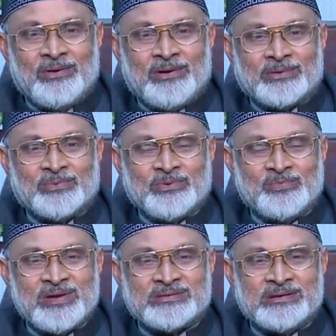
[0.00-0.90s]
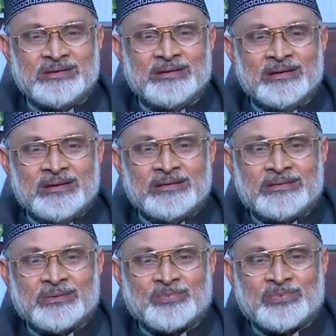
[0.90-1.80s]
হরমোন বেশি
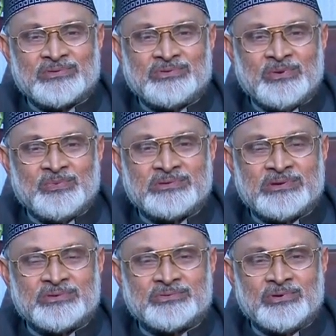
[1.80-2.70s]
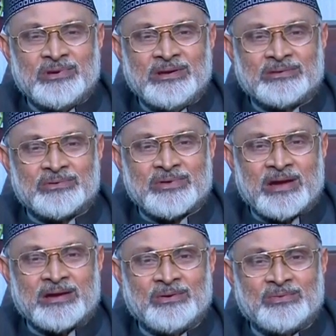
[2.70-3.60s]
সব কিছুই বেশি শরীরে একটু
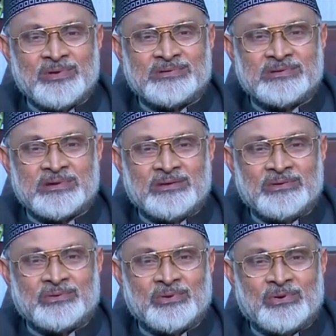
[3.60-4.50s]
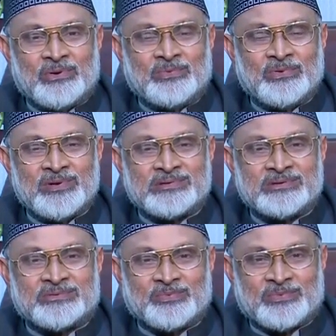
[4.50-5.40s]
ঠান্ডাও বেশি চাইলে একটু গরমও বেশি
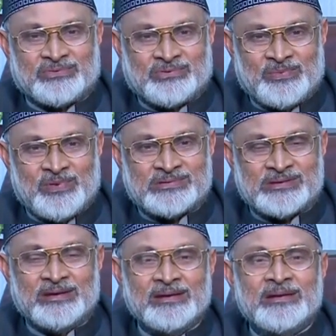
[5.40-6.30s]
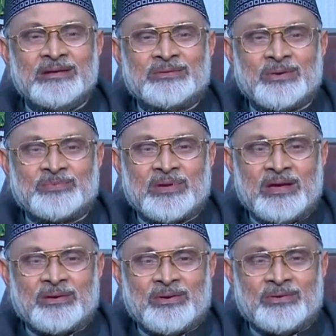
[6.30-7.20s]
সব কিছুই বেশি সব
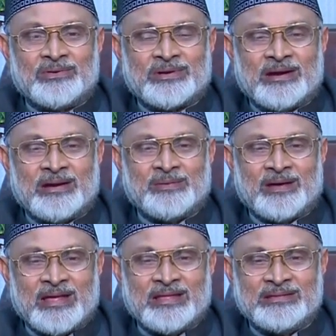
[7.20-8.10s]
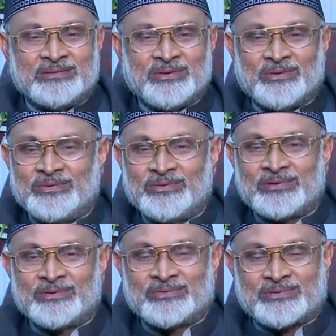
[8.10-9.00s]
কখনো ঠান্ডা বাড়াই দিতে হয় কখনো
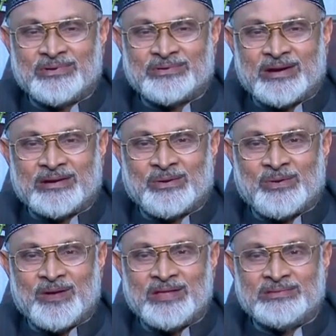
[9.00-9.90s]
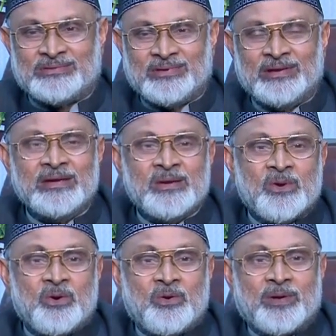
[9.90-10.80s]
ঠান্ডা কমায় দিতে হয়
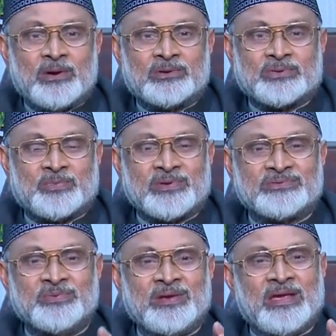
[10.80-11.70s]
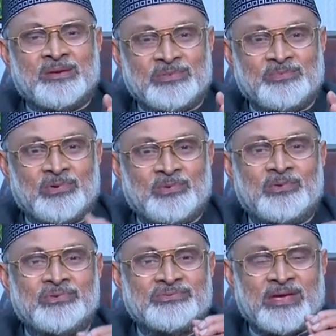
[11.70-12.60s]
ওবার সব কিছু মিলে আমি
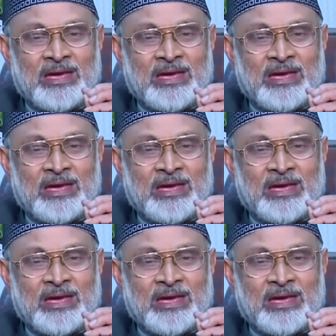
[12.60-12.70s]
বলবো যে